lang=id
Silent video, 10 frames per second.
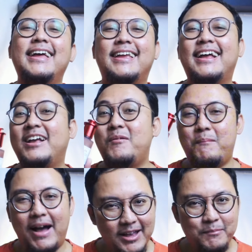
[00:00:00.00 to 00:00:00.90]
yang lagi
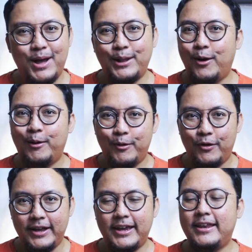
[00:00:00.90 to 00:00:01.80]
banyak banget
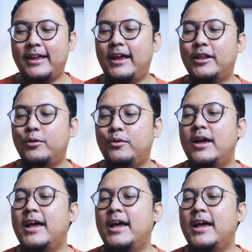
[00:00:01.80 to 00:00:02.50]
diomongin yaitu